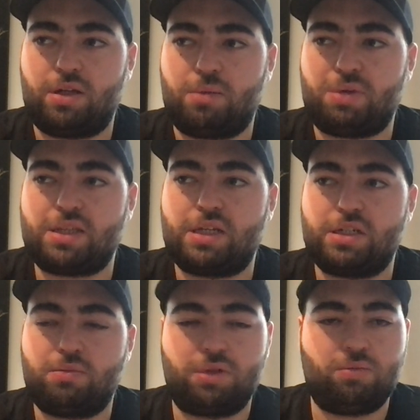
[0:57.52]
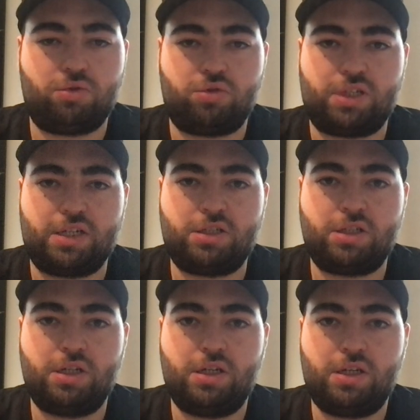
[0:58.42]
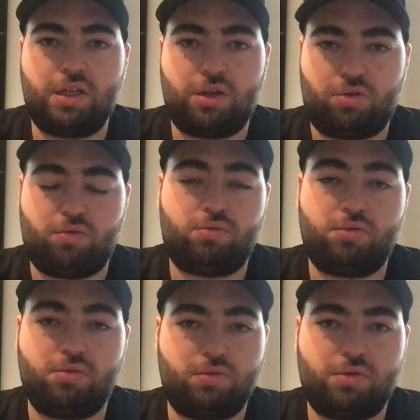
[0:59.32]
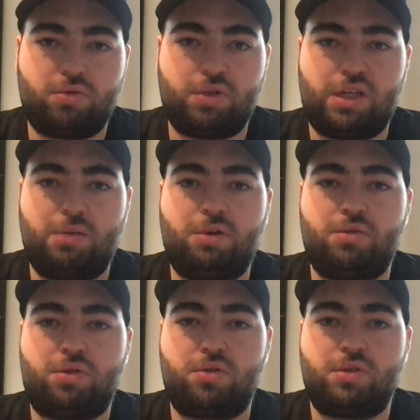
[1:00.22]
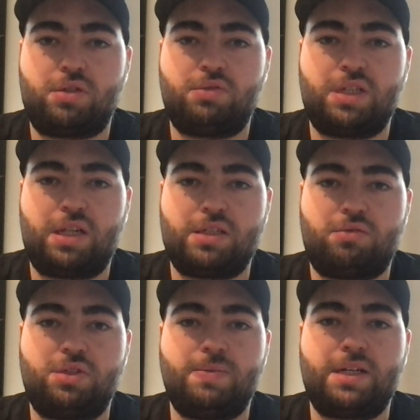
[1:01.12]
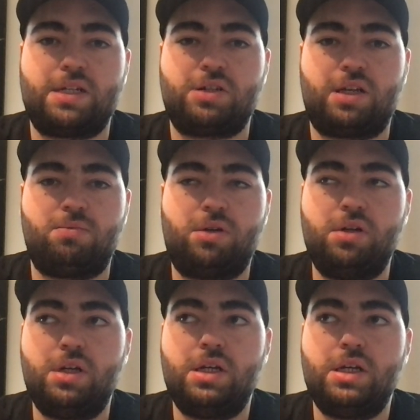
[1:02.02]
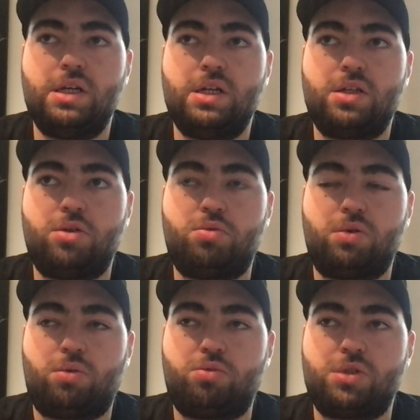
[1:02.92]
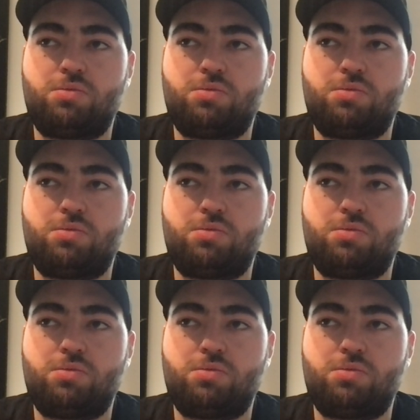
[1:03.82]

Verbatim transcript: partager mon amour du catch, et que vous également, vu que si vous êtes là, c'est que vous aimez le catch également, qu'on puisse